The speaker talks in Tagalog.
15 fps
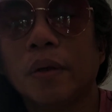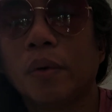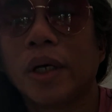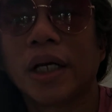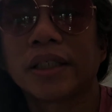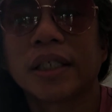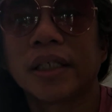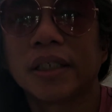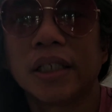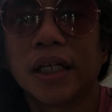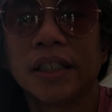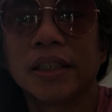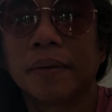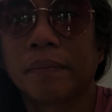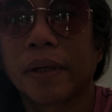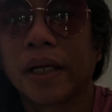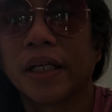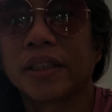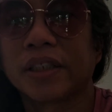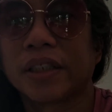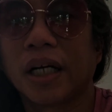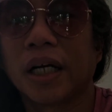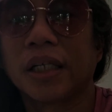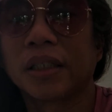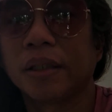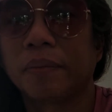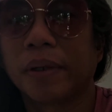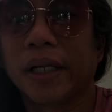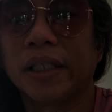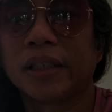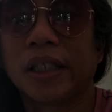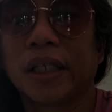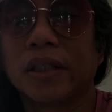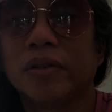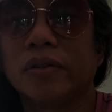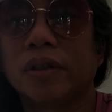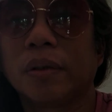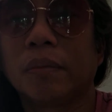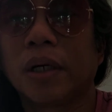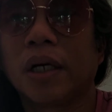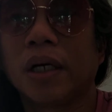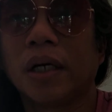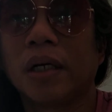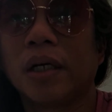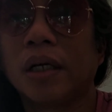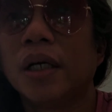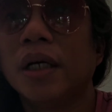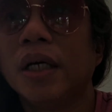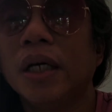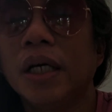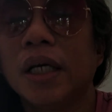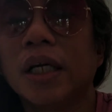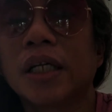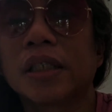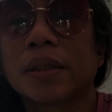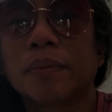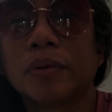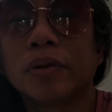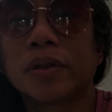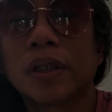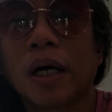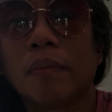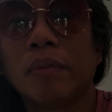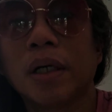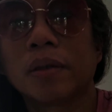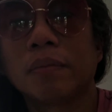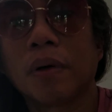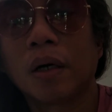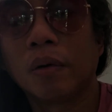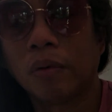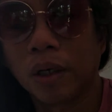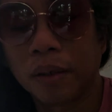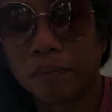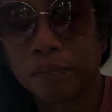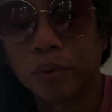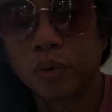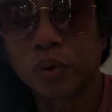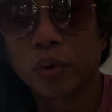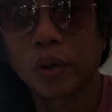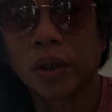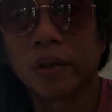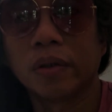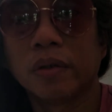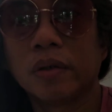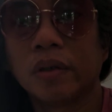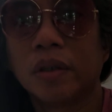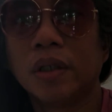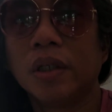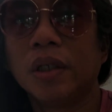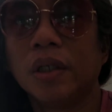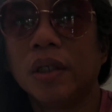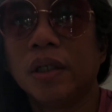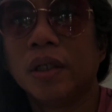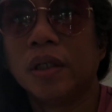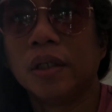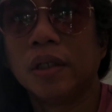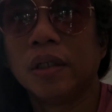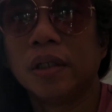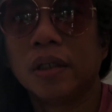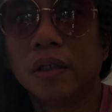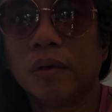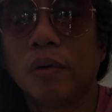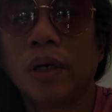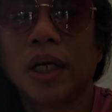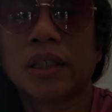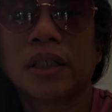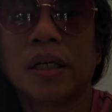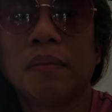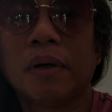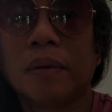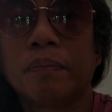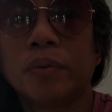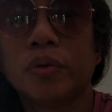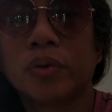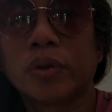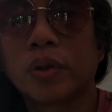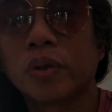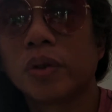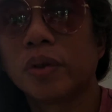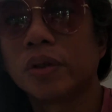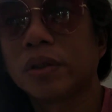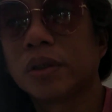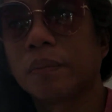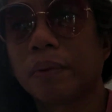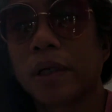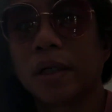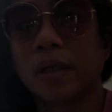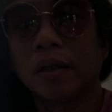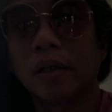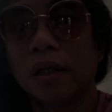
Wala sa kanila yung diferensya. Ang diferensya nandun sa mga irresponsible at mga walang pusong ano. Wala sila mga puso sa pag